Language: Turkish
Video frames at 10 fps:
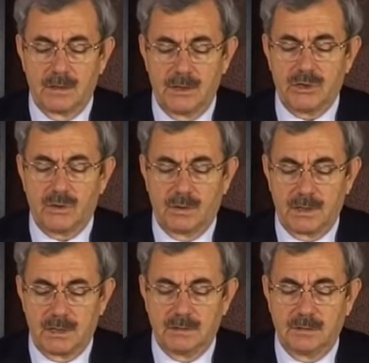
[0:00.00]
işte
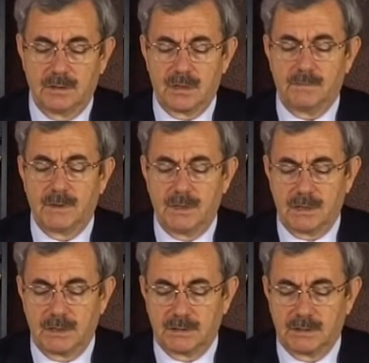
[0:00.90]
onların Rableri
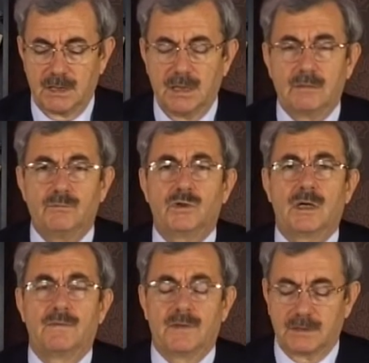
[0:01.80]
katında
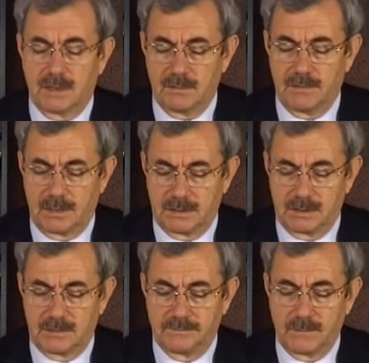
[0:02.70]
mükafatları
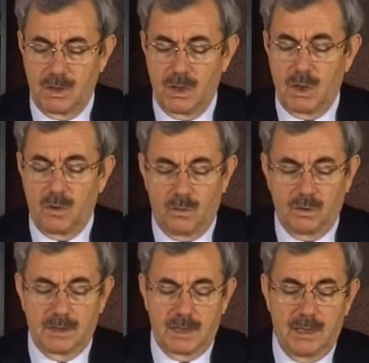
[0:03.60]
vardır.''
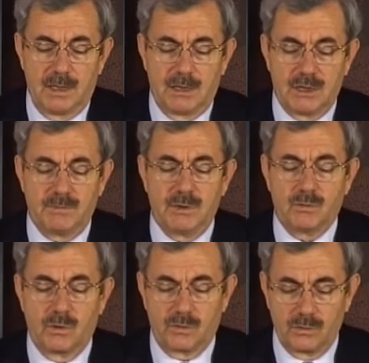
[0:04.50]
Onlara hiçbir
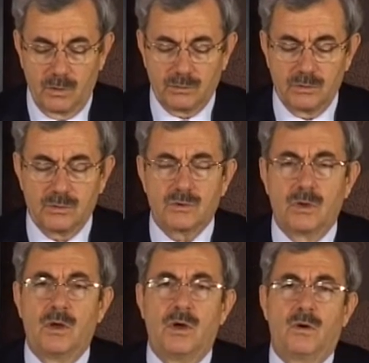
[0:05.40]
korku yoktur.
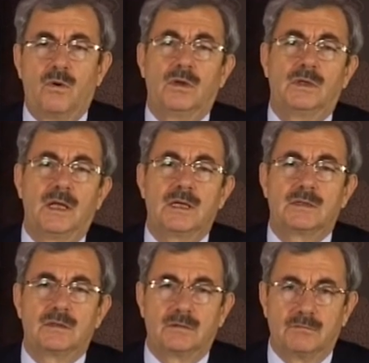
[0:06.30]

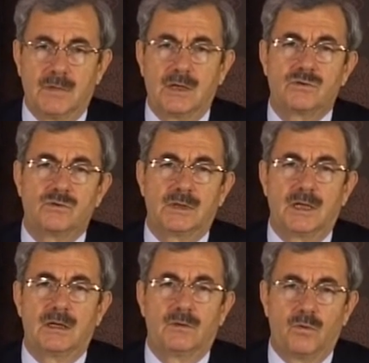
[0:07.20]
Onlar mahzun
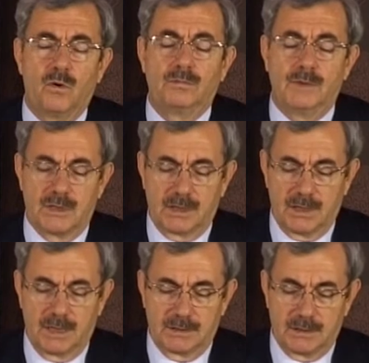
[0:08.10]
da
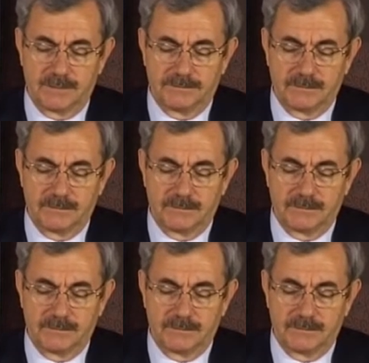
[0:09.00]
olmayacaklardır.